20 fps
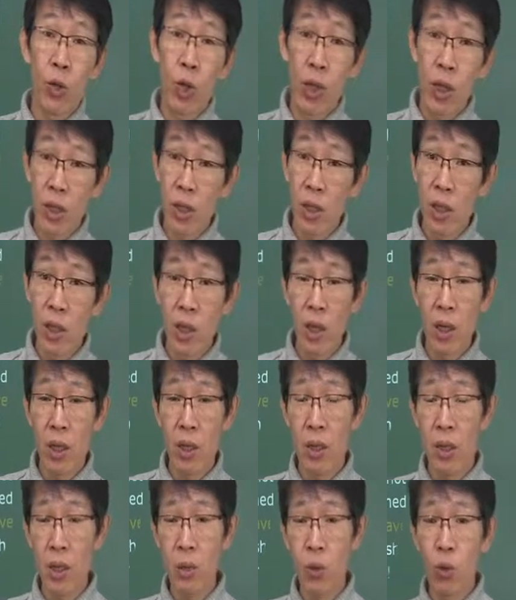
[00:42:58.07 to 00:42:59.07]
내신일
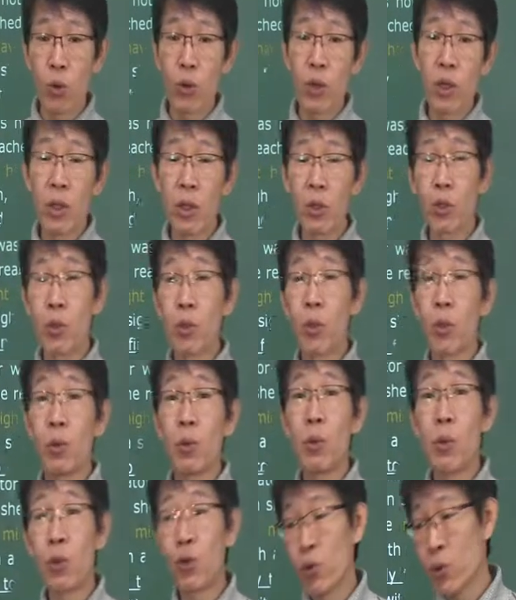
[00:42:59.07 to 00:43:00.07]
때라든가, 고2에서는 좀 더
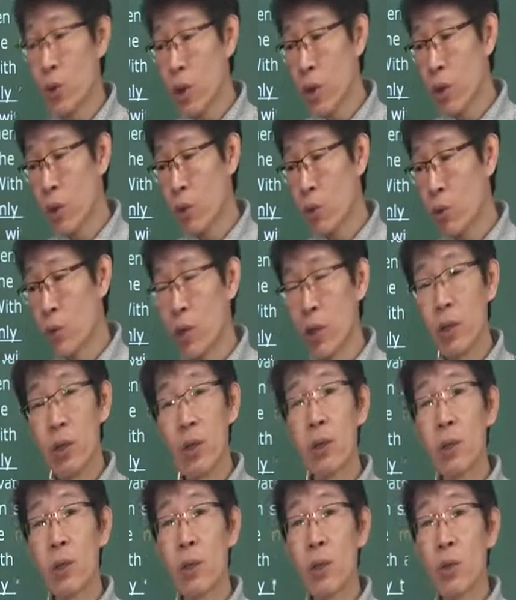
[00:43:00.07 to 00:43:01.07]
뭘 주의해야 되고, 이제
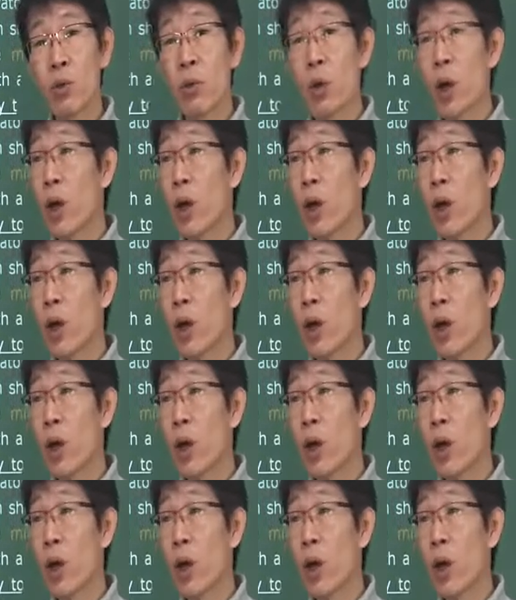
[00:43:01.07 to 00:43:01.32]
이것에 대해서